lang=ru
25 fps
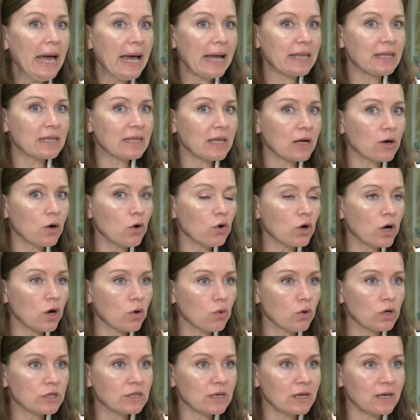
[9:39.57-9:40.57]
это такой
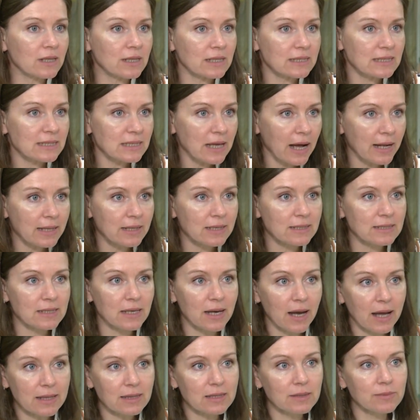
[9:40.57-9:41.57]
какой-то колоссальный
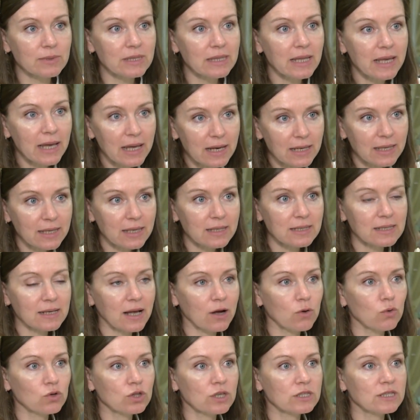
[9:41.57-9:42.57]
заряд энергии, за
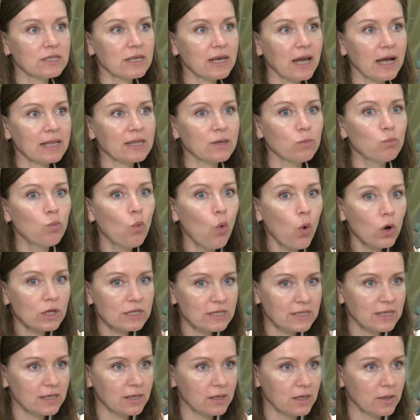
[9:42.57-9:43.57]
какой-то заряд
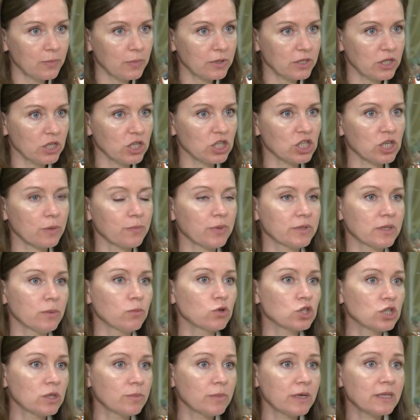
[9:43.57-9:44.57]
эмоций ребятишек,
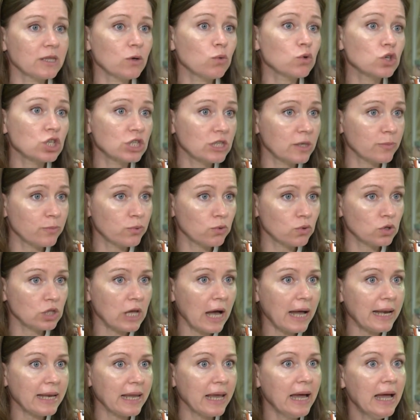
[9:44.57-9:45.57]
потому что мы это уже
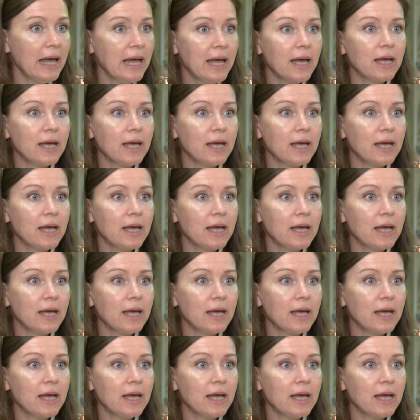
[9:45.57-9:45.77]
наблюдали,